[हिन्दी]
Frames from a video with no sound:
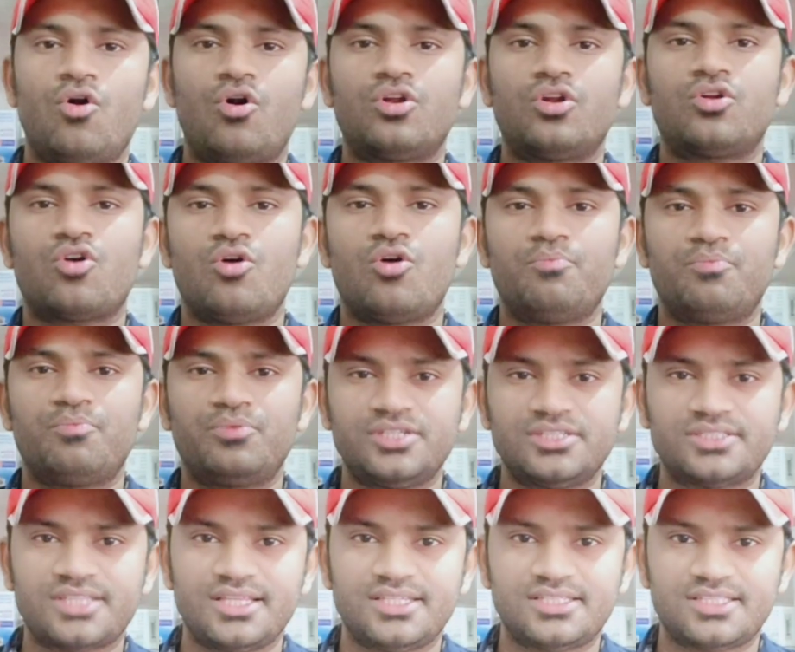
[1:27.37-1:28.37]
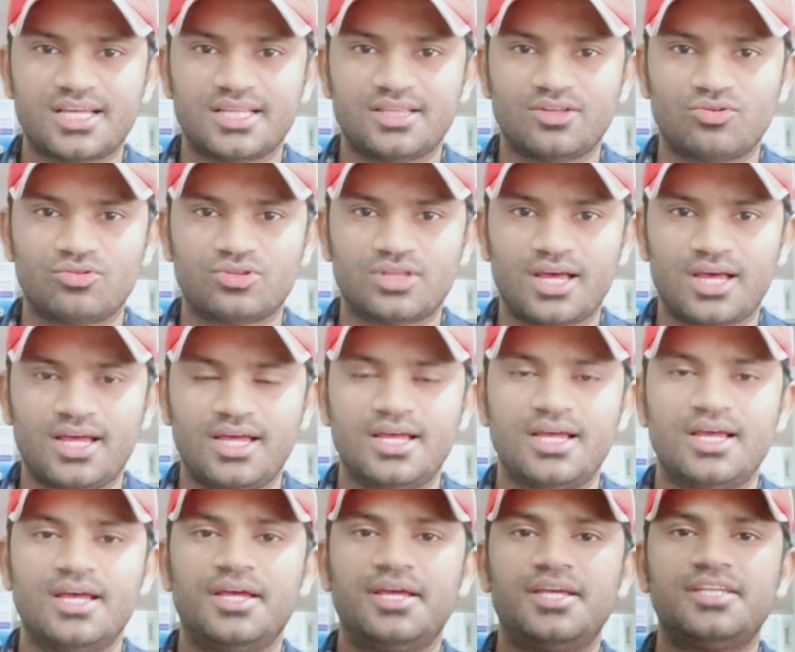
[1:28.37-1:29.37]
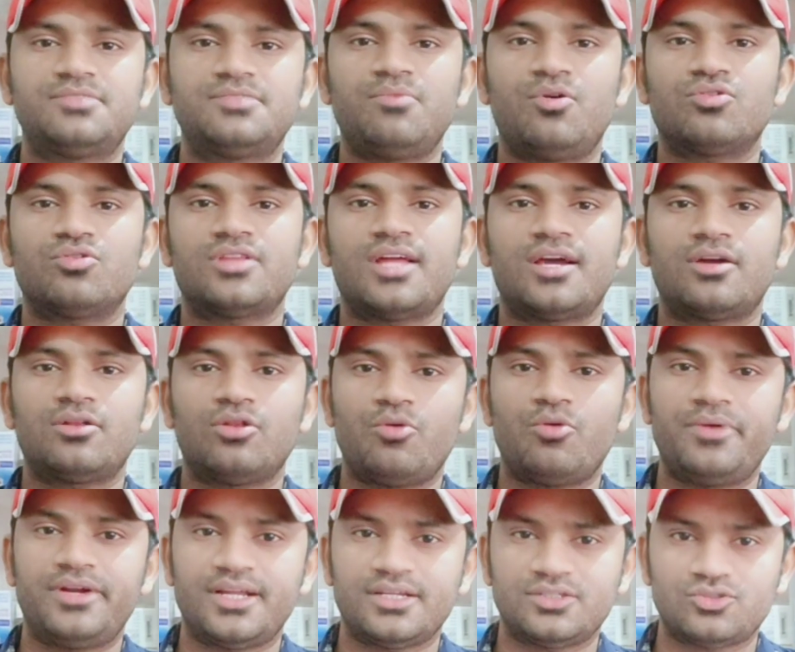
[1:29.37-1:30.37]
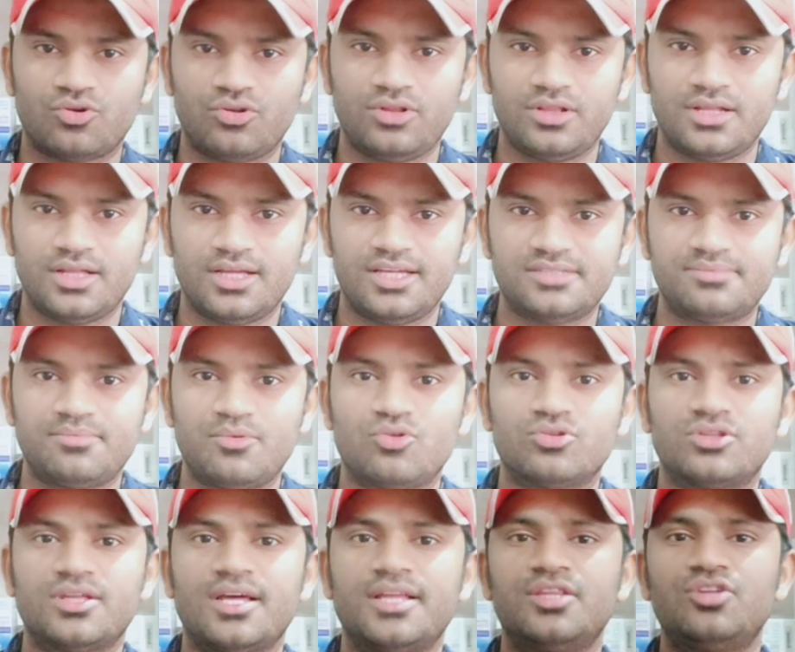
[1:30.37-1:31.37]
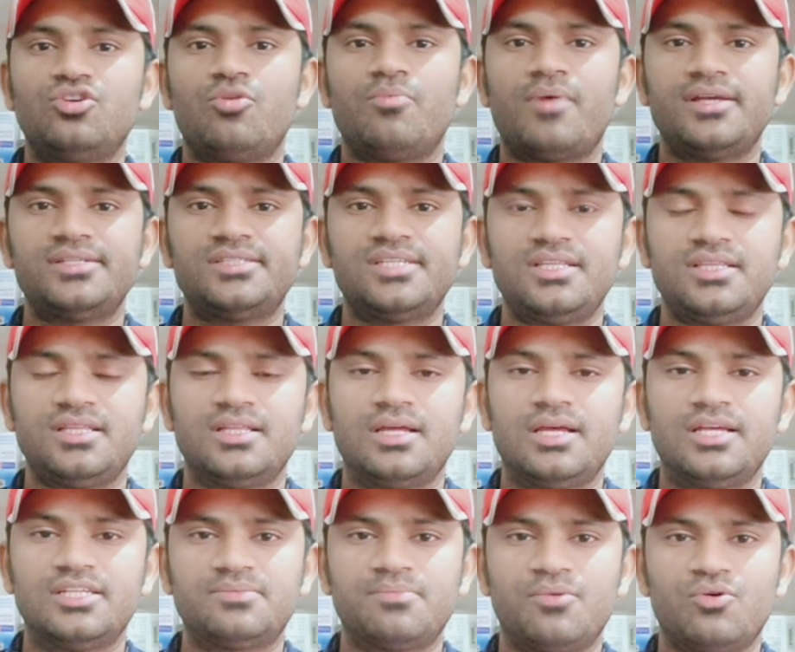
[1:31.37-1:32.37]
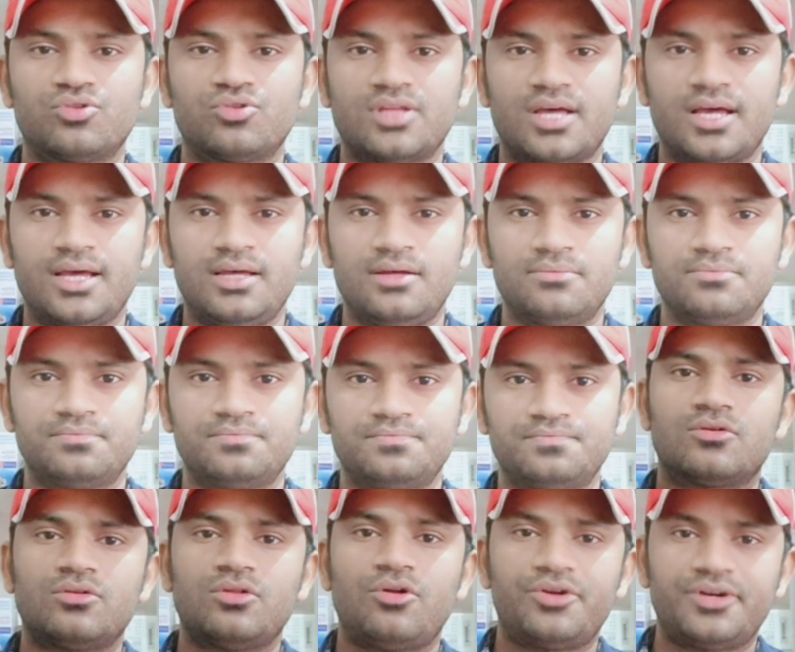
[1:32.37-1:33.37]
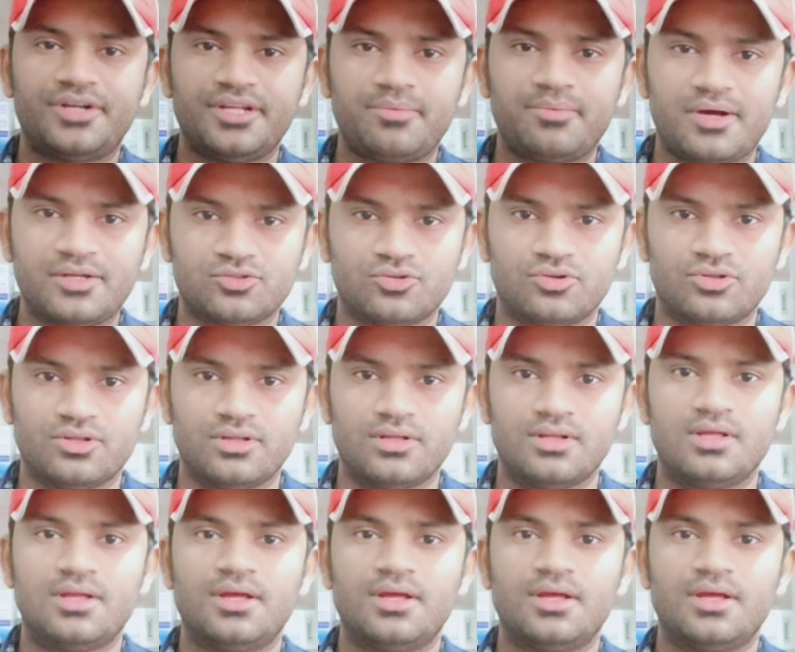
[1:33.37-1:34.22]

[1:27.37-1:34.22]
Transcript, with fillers: और कॉम्पोजिशन स्कैनर होता है इसमें होता है क्लोबिटासोल इसमें होता है नियोमाइसिन इसमें होता है क्लोरटिमाजोल